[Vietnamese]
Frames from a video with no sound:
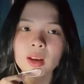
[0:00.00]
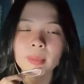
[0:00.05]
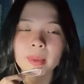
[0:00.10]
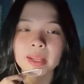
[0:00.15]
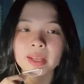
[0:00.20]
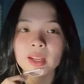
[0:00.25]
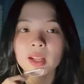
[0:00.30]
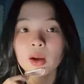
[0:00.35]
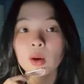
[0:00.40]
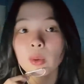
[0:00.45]
là
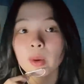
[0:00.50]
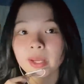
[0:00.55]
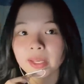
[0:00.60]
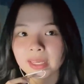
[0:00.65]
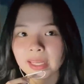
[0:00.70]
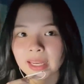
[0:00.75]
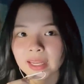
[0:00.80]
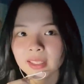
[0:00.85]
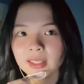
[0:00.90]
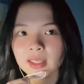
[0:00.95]
bạn đứng ở ngoài
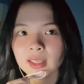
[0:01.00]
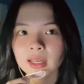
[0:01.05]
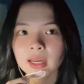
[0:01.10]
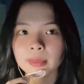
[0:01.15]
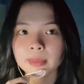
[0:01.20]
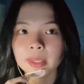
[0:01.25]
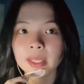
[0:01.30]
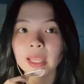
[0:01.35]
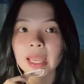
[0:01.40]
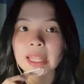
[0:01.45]
nắng nhưng
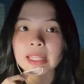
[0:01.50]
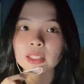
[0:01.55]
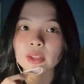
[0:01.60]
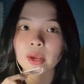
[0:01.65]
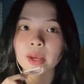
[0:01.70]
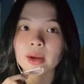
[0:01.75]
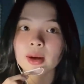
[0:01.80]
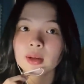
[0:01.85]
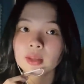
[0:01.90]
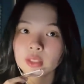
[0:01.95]
cảm thấy an
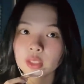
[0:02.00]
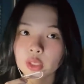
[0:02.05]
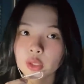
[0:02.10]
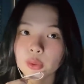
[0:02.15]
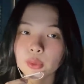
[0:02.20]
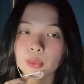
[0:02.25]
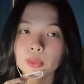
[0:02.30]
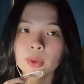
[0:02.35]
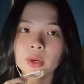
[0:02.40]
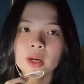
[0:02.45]
toàn hơn
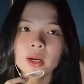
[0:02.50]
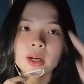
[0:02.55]
nhiều